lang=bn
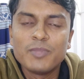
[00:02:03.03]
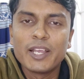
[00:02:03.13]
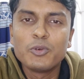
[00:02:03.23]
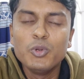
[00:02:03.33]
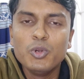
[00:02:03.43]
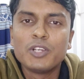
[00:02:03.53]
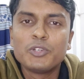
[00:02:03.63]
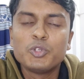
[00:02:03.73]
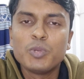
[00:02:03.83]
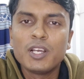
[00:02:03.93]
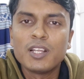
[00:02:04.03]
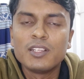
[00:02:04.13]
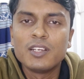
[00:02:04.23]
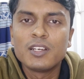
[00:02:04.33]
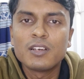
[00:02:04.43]
ব্যাংকগুলো অনেক সময়
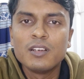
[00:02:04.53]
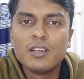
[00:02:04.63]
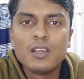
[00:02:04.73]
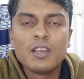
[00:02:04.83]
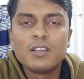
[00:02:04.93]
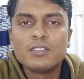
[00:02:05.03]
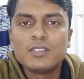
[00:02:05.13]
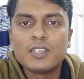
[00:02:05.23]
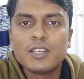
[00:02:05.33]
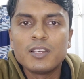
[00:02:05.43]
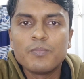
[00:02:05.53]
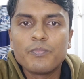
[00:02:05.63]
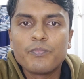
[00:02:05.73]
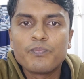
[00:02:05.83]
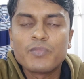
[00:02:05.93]
তাদের যে
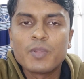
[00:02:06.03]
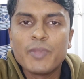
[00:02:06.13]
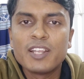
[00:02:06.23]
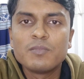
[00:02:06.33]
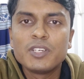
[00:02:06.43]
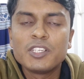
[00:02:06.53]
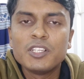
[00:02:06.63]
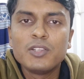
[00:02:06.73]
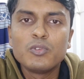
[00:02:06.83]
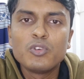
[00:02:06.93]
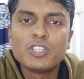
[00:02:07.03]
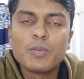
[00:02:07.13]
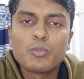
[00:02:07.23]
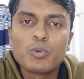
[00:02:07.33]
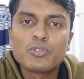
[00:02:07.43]
ম্যানেজমেন্টের সিদ্ধান্ত
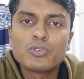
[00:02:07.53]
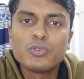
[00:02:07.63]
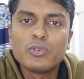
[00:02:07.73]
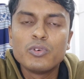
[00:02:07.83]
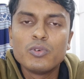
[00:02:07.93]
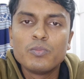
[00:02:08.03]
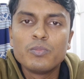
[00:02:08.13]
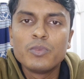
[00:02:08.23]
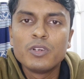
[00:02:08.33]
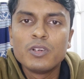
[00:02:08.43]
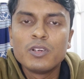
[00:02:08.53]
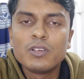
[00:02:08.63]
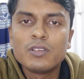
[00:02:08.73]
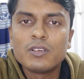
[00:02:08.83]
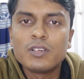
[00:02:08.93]
অনুযায়ী প্রমোশনগুলো
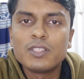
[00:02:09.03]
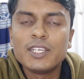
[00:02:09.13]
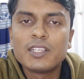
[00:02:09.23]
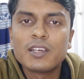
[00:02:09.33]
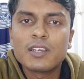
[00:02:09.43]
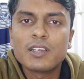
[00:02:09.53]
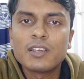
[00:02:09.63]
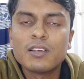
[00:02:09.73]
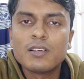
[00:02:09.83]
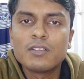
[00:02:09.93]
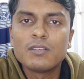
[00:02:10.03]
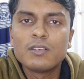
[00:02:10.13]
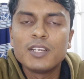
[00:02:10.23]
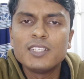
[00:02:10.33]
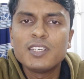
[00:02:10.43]
দিয়ে থাকে
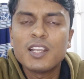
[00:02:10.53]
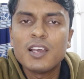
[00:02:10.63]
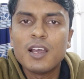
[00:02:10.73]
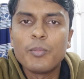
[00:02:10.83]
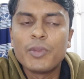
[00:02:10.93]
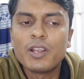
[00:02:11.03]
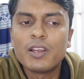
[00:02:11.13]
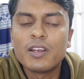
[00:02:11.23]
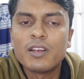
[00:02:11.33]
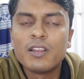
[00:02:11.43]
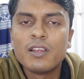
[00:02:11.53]
এছাড়া আপনার